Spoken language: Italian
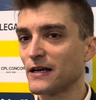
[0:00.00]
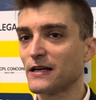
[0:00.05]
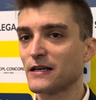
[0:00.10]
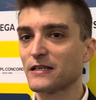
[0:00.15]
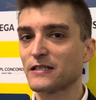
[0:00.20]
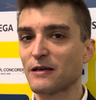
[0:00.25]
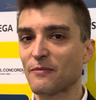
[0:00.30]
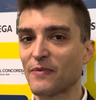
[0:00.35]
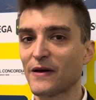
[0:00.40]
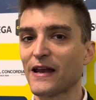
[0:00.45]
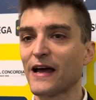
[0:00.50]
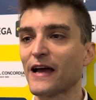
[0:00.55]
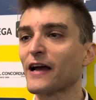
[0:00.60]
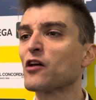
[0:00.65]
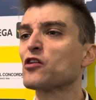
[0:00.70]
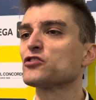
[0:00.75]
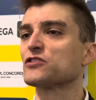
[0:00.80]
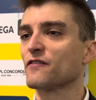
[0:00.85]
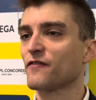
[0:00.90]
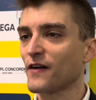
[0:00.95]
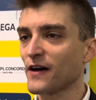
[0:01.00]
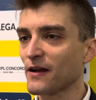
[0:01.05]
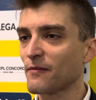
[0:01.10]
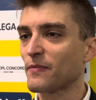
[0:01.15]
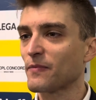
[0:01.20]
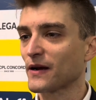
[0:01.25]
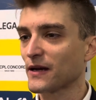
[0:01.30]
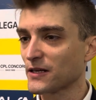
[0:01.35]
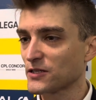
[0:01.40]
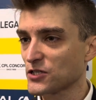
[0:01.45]
sapere anche cosa fare
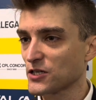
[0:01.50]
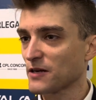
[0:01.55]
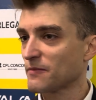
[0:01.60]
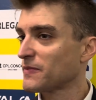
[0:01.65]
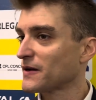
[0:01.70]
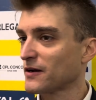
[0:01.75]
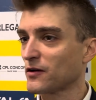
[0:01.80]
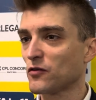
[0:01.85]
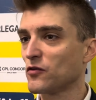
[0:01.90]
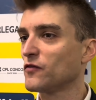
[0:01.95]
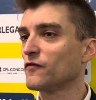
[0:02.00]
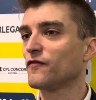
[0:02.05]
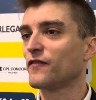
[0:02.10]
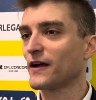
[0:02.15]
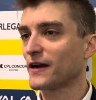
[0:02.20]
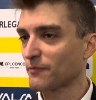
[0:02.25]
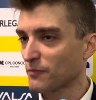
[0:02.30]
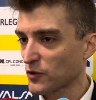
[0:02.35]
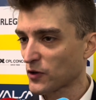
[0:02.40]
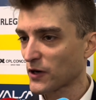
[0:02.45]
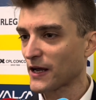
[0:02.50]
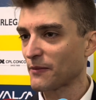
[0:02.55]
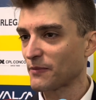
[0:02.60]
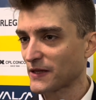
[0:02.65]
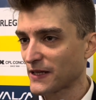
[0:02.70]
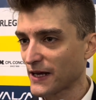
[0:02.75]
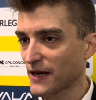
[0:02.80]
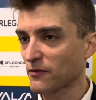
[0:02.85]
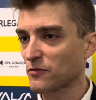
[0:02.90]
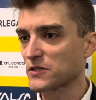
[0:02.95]
per reagire per non far più
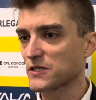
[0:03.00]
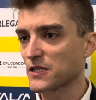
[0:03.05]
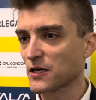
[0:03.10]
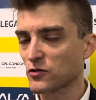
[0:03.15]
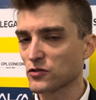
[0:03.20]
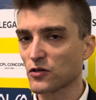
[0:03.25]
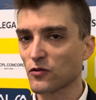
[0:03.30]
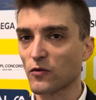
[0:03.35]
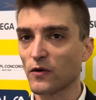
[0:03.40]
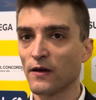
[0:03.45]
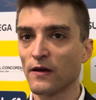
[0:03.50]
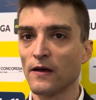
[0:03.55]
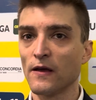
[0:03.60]
ricapitare questa cosa qui.